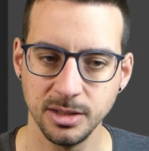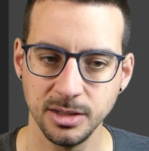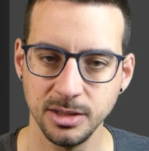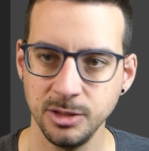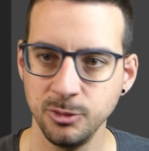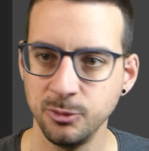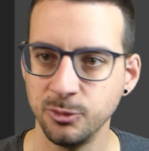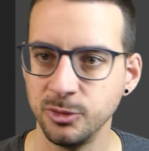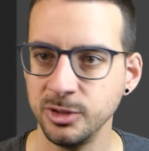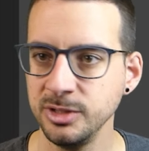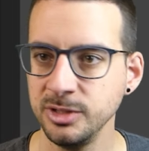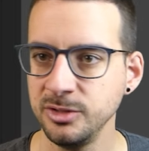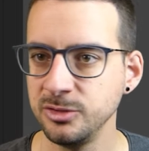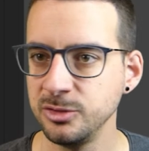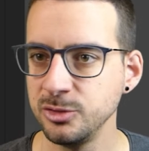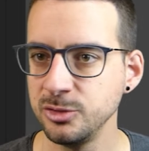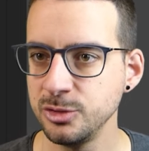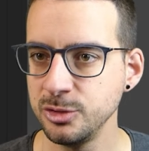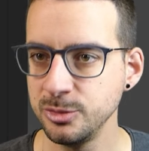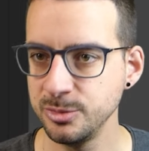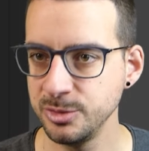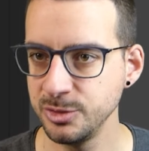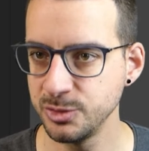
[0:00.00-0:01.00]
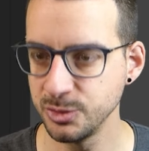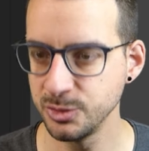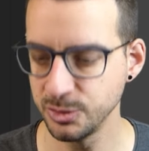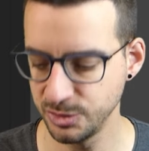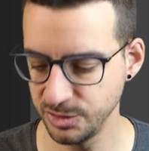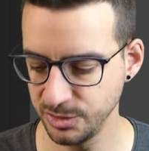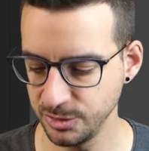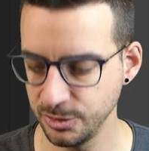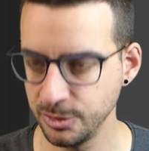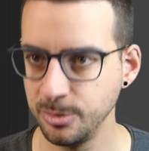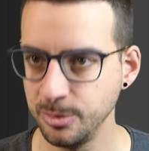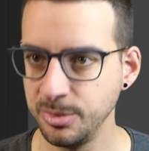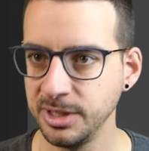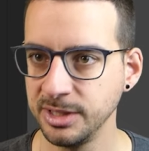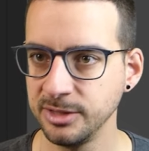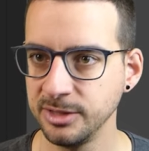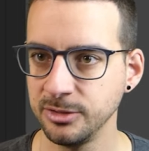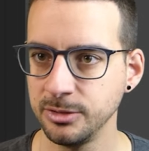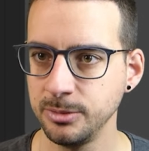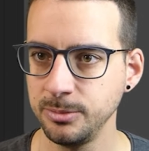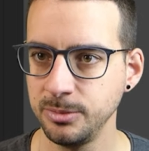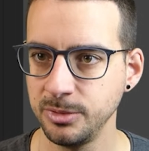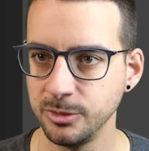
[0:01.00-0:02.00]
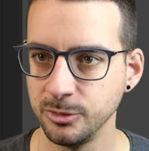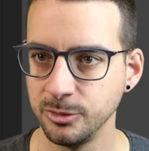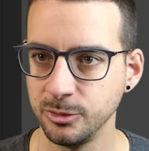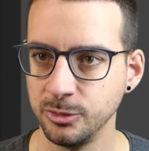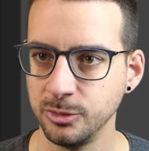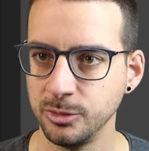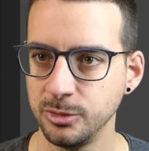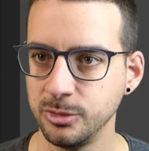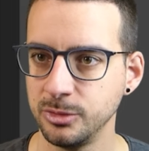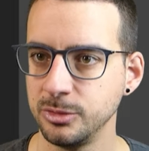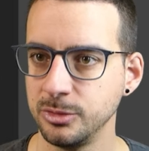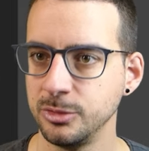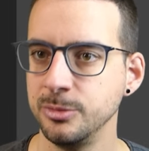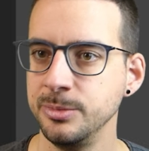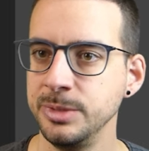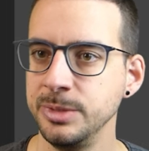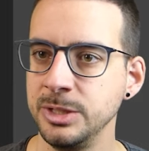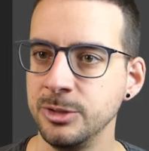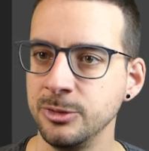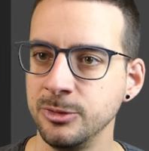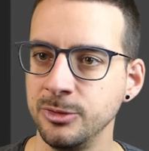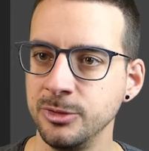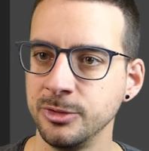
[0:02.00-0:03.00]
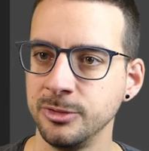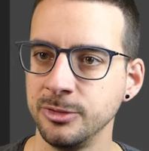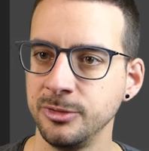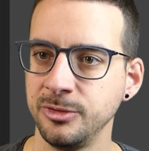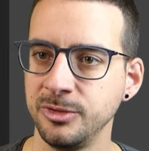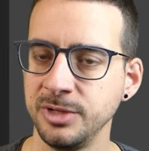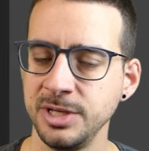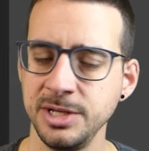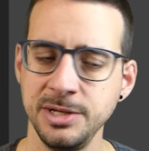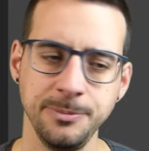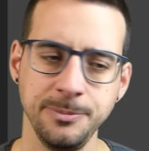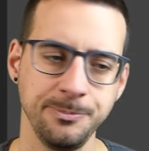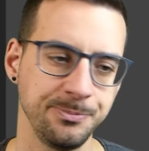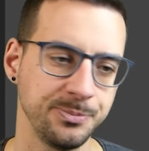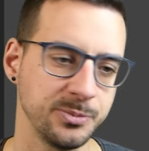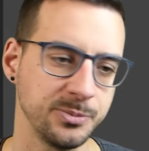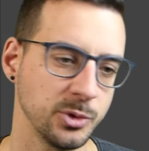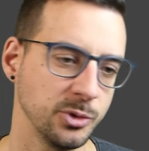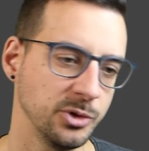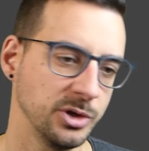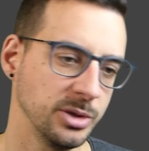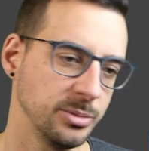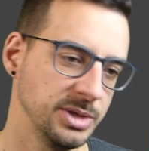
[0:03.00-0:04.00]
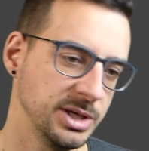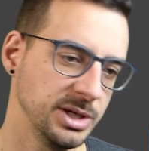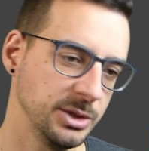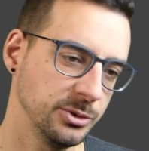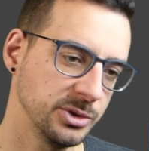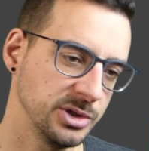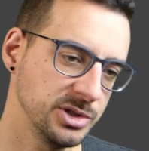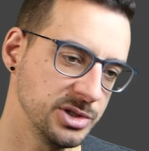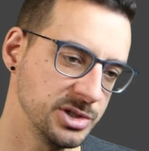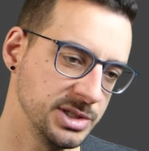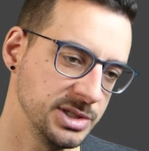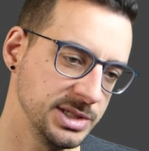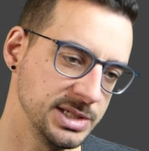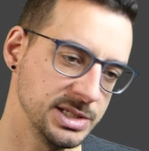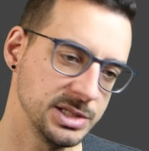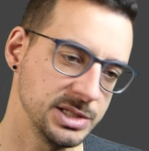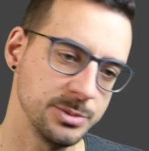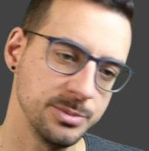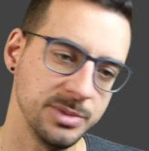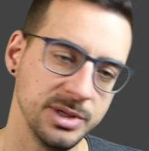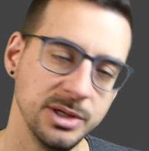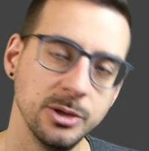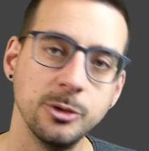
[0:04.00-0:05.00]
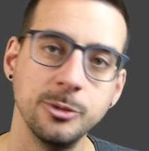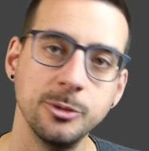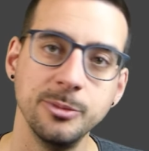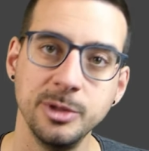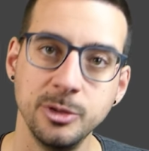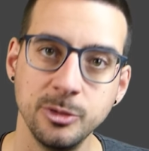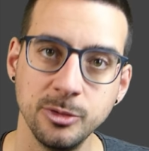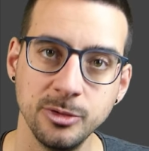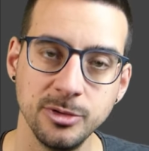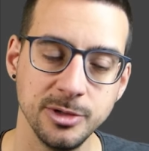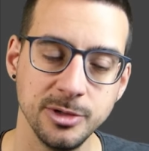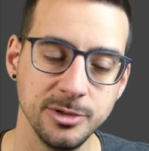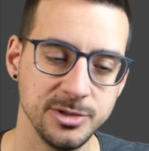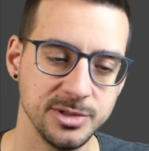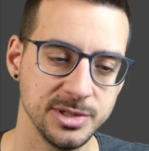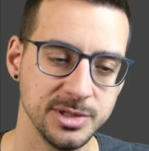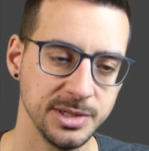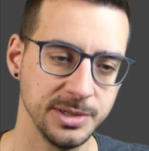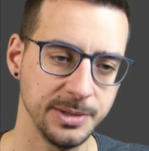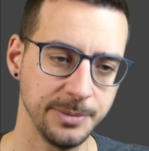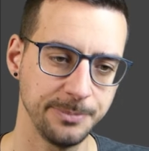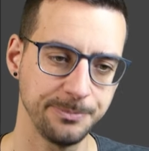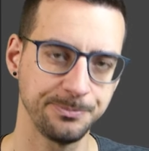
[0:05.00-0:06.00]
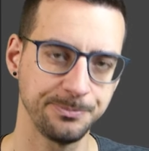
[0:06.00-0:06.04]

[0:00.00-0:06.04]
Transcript: Et vous voyez que si je le mets sur 0 par exemple, donc au milieu de notre scène, on a bien l'origine qui se met au milieu de notre scène.